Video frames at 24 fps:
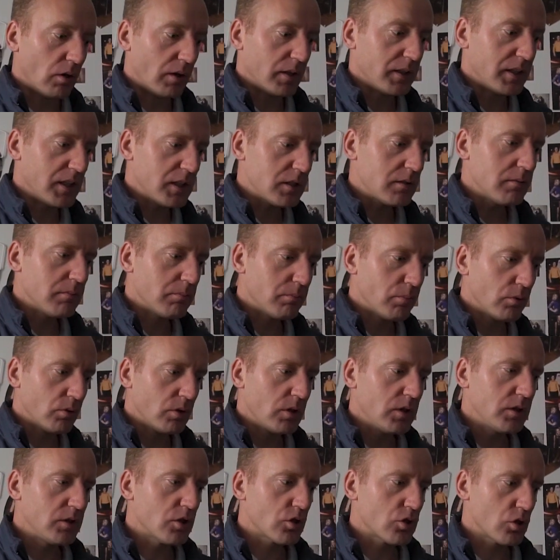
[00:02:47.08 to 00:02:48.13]
Но есть
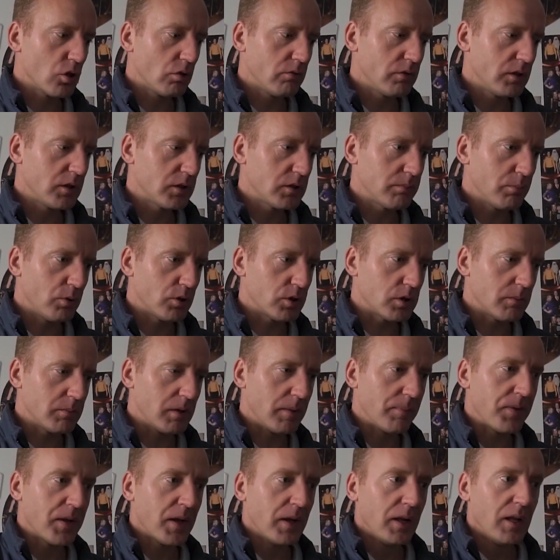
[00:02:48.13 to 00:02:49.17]
более дешевые
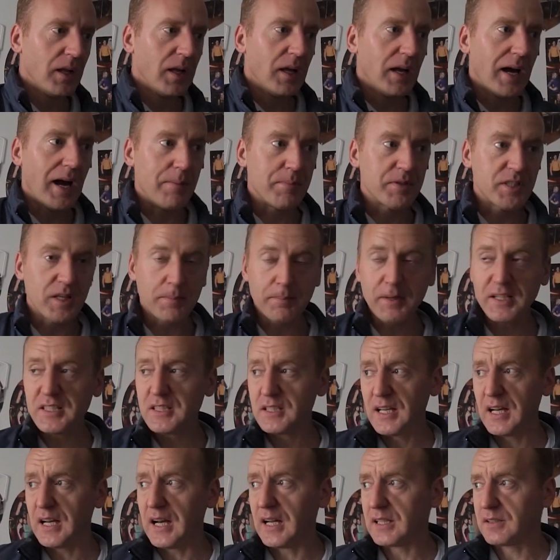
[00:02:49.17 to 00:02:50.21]
способы.
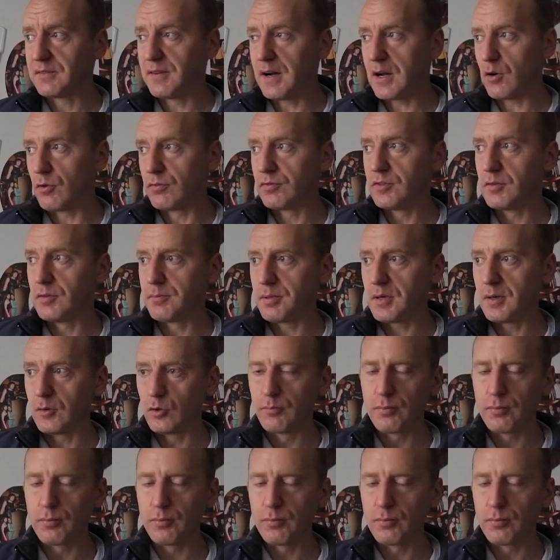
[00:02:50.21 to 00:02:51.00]
Обезопасить себя от воров, например.